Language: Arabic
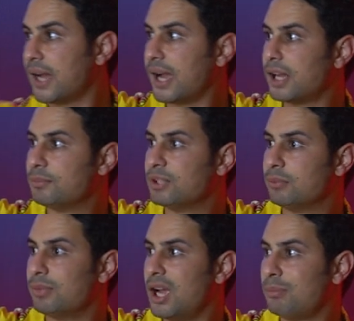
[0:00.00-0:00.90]
دخل من
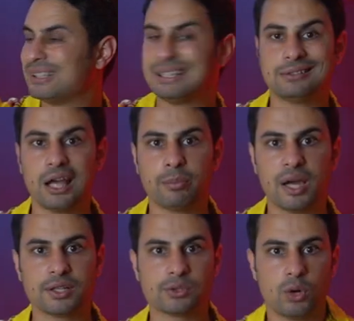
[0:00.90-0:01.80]
الباب ثلاث
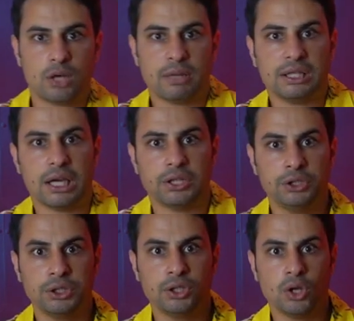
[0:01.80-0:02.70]
اربع نسوان
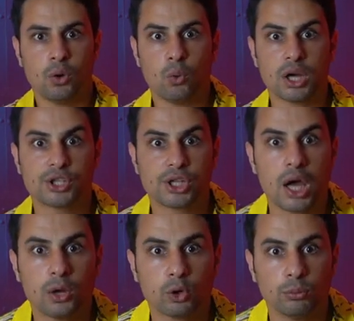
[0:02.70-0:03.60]
مليانين
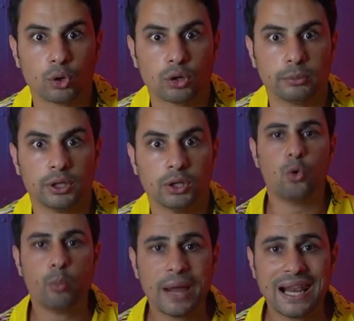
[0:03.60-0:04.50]
وأشكال مرعبة
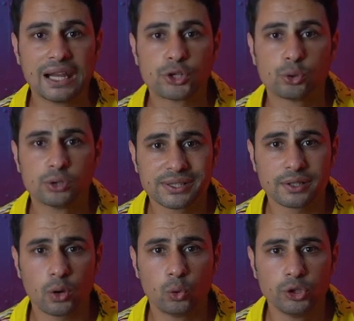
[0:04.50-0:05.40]
وبلشوا
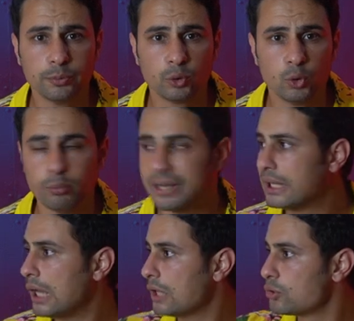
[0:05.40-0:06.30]
يصرخوا ويبكوا من
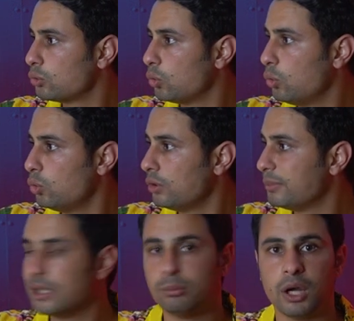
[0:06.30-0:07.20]
لحظة دخولهم
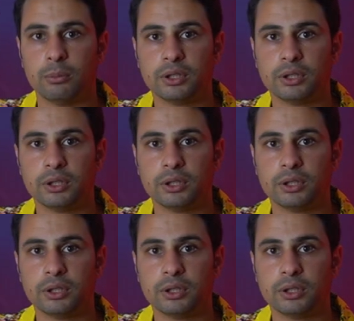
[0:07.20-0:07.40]
من الباب